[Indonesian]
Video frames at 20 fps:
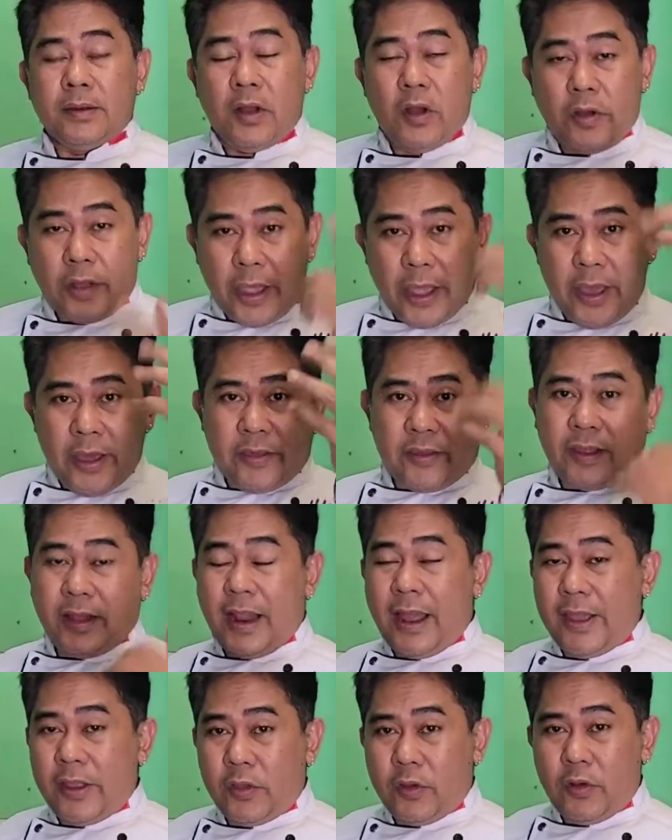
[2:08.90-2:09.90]
Oke,
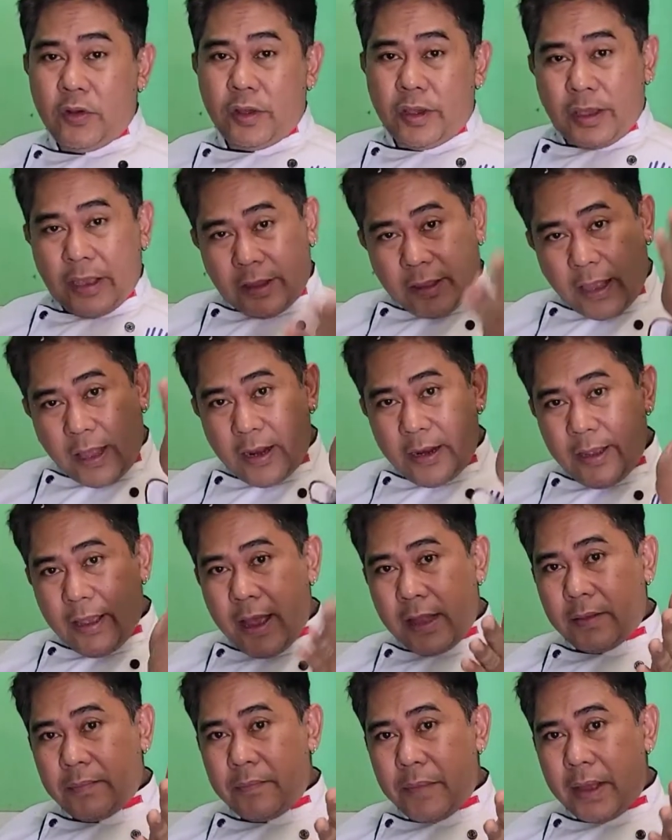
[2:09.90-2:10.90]
setelah itu kita
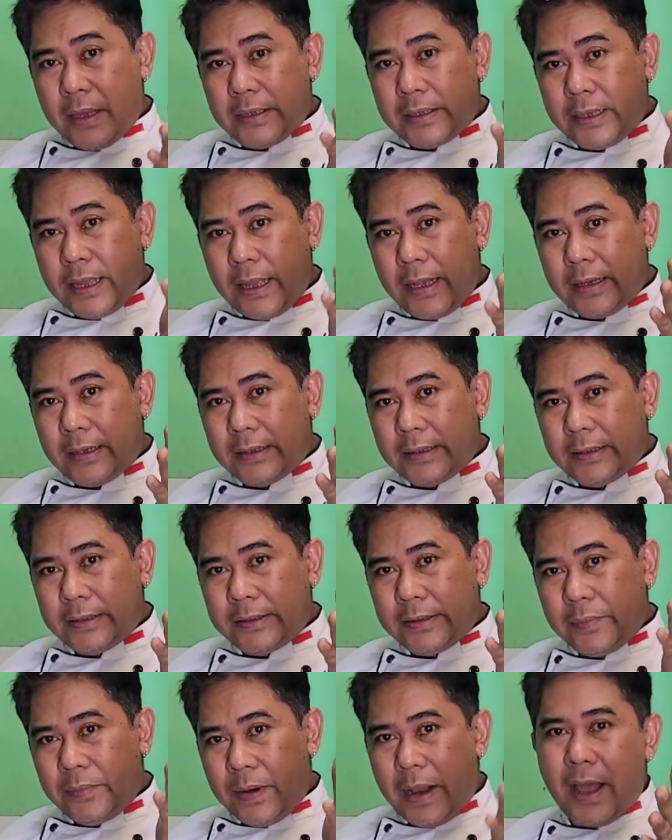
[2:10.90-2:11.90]
lihat masak
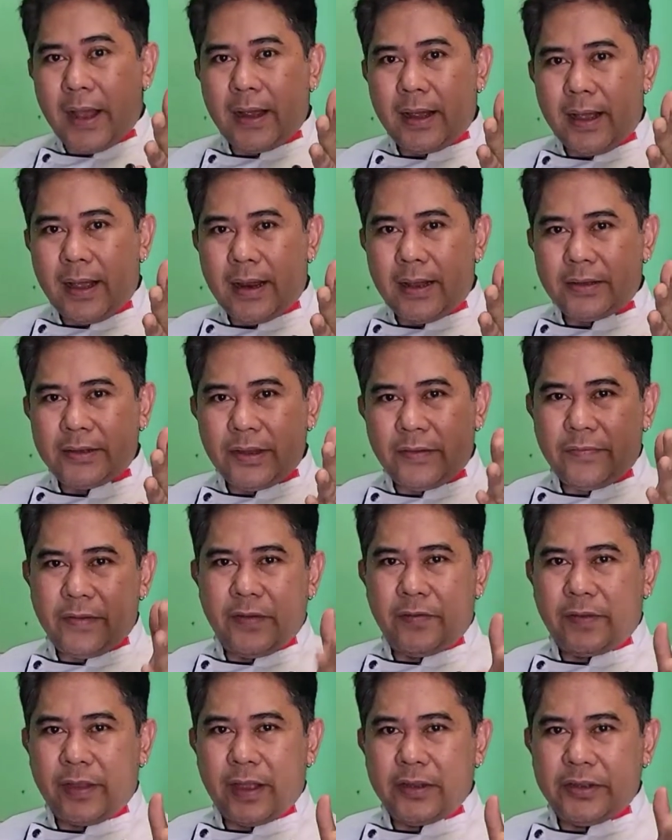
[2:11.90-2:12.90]
seblak ala Chef
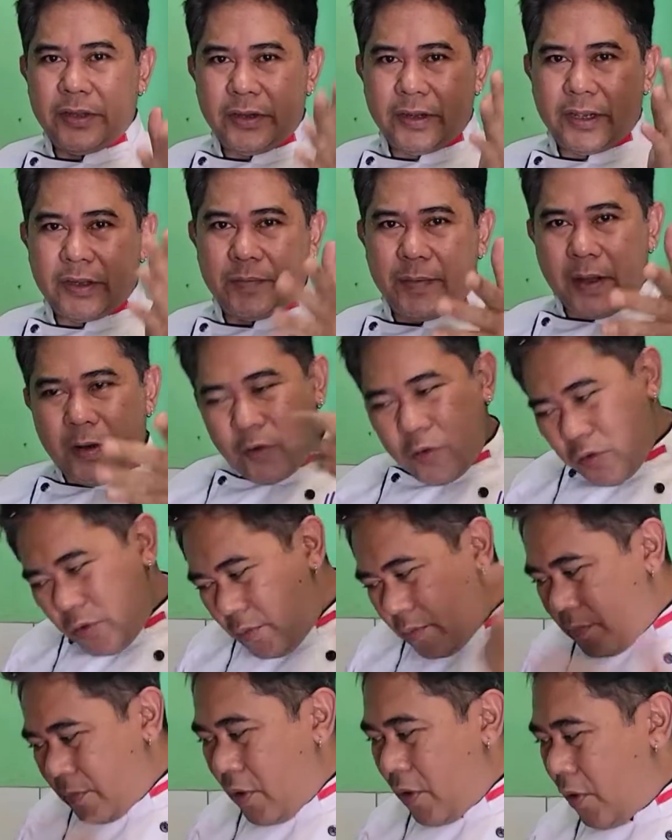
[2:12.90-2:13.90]
Yefta khas Bandung.
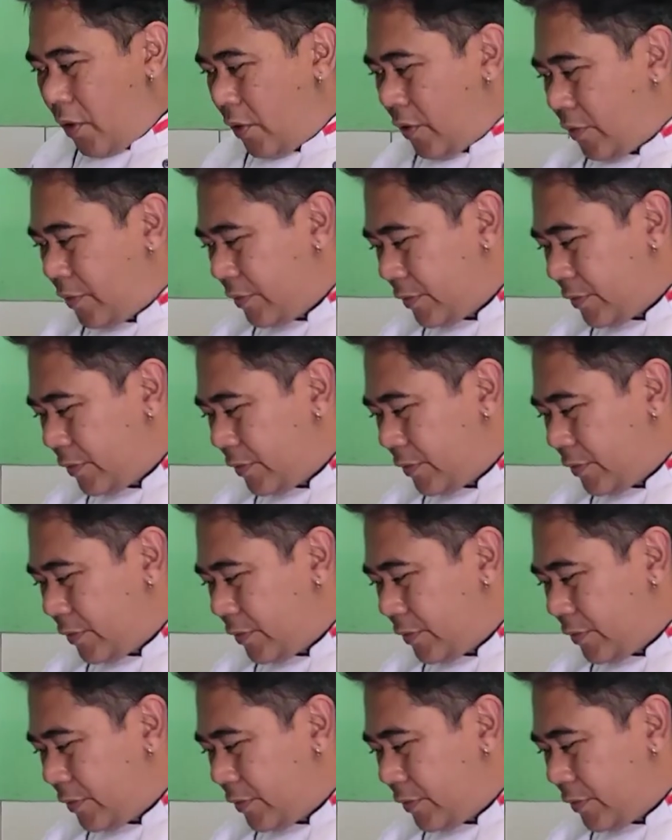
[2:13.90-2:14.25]
Monggo.